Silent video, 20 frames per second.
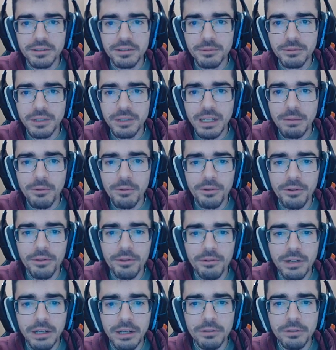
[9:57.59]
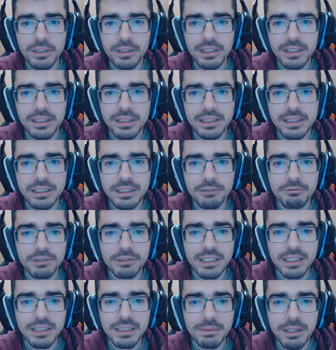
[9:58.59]
como la voz o algo que se
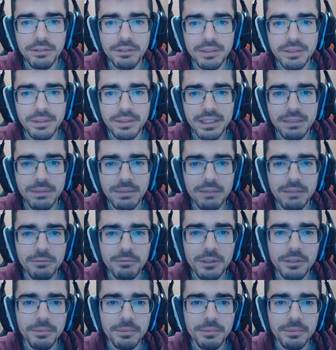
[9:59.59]
escuchase mal o se viese mal, bueno,